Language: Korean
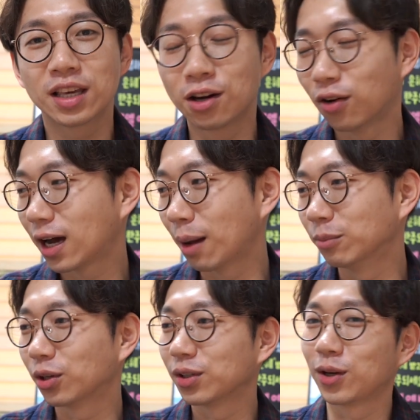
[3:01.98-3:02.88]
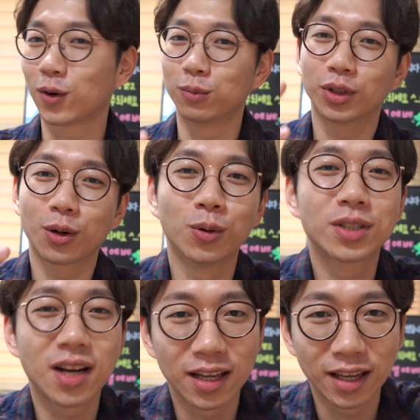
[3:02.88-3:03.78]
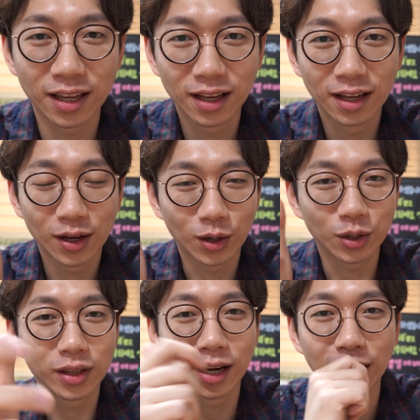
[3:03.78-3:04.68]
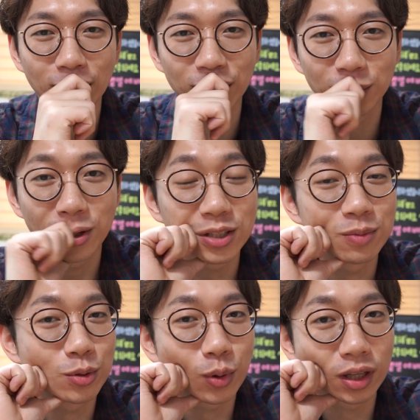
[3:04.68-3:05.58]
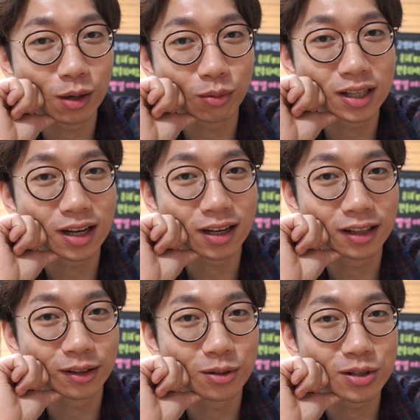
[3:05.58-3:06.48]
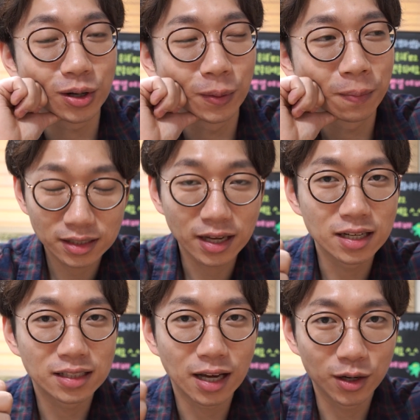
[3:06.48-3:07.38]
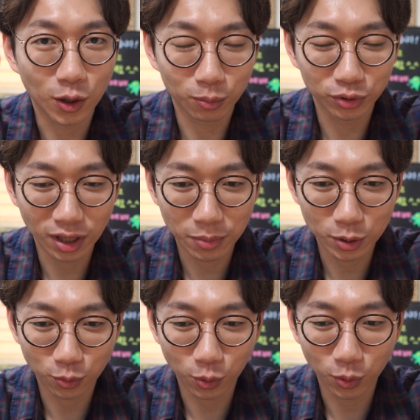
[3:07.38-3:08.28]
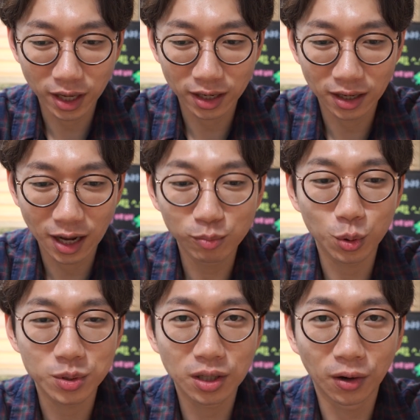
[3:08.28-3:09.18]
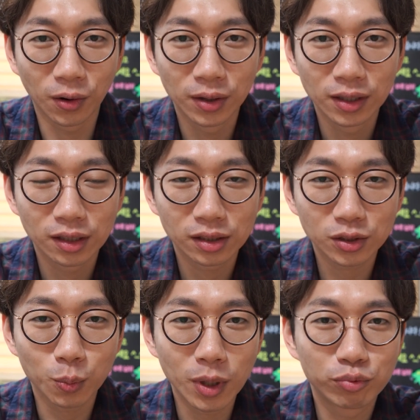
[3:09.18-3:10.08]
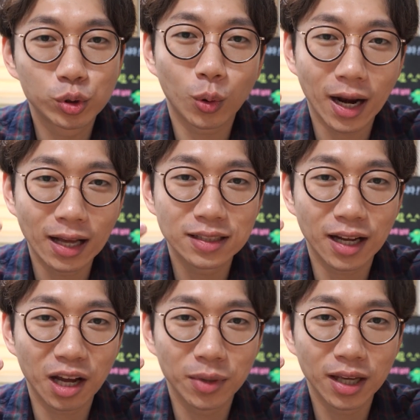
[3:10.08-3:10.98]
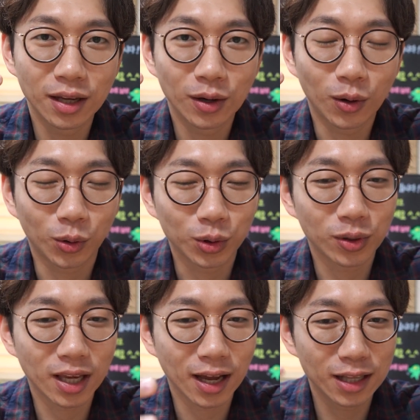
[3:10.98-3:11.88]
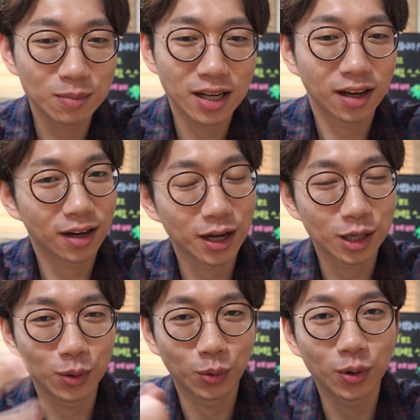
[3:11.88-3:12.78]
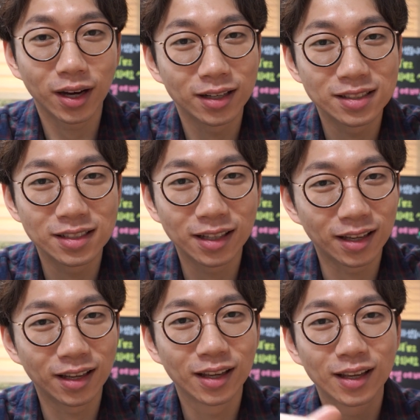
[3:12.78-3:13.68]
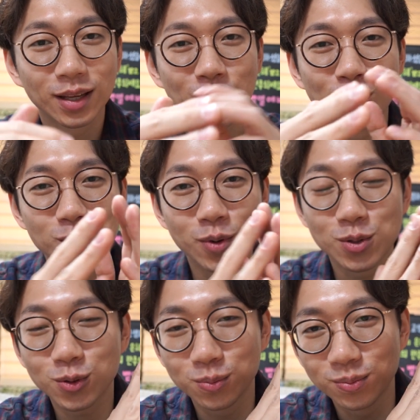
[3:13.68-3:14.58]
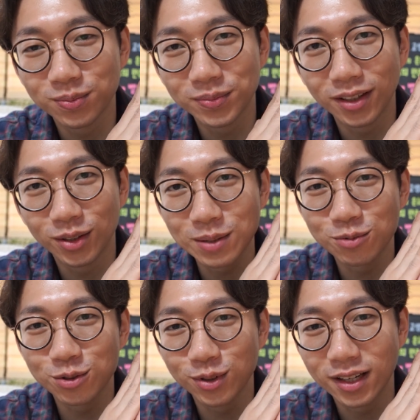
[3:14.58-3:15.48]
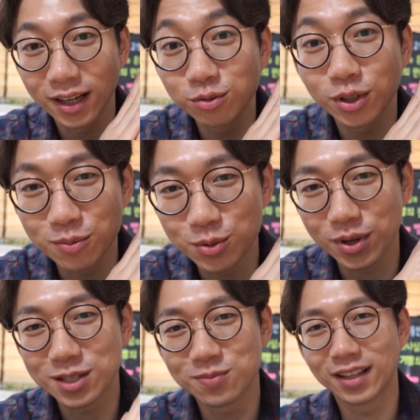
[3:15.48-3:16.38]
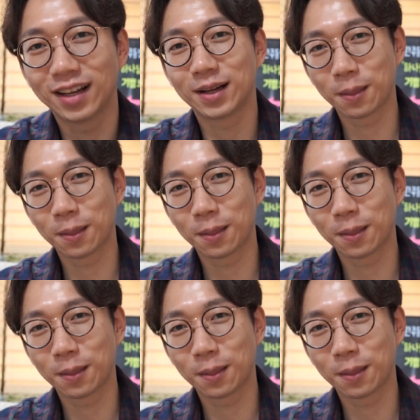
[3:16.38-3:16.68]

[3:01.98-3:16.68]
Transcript: 이러한 감정들이 여러분께 고스란히 어, 전달되었으면 좋겠다고 생각을 하는 거죠 제 일상을 여러분들 앞에 좀 공개를 함으로써 정말 부족한 한 사람이 어떻게 하나님 생각을 하기 위해 노력하는지 이 모습에 조금 어, 집중을 해주셨으면 좋겠습니다